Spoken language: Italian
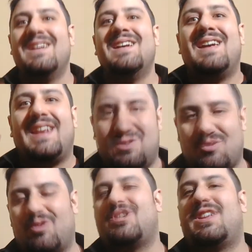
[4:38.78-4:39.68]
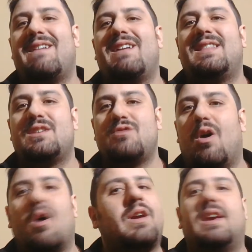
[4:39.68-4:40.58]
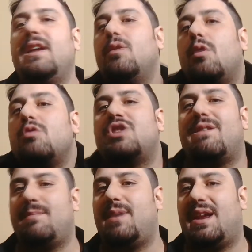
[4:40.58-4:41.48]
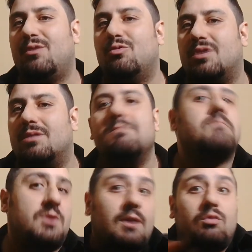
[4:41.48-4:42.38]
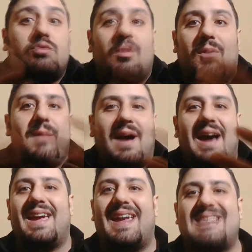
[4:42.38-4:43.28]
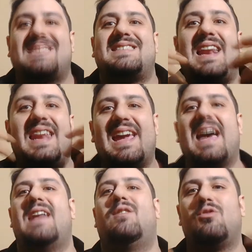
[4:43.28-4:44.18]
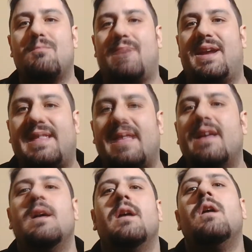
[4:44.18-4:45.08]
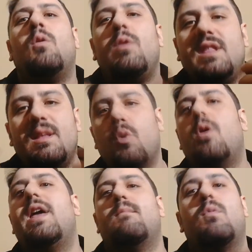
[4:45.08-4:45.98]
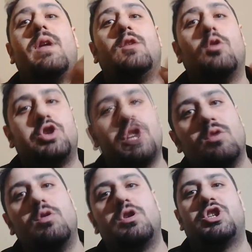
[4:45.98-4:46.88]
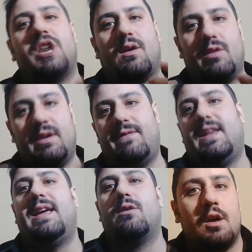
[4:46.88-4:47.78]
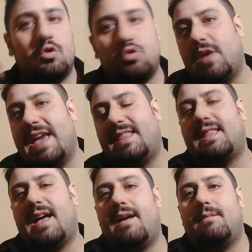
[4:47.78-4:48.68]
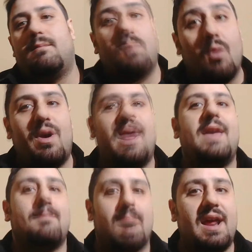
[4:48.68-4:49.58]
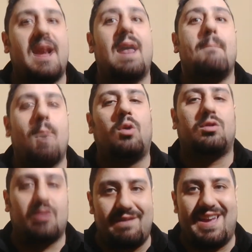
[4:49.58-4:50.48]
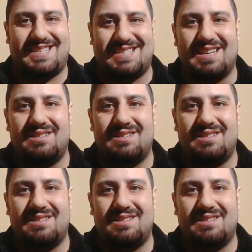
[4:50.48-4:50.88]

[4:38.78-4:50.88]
risorgere davanti ai suoi occhi non ci avrebbe creduto, soprattutto poi magari grazie all'inganno di un prete quindi muore, muore dolce dolce con il veleno. Giulietta muore in maniera molto diversa.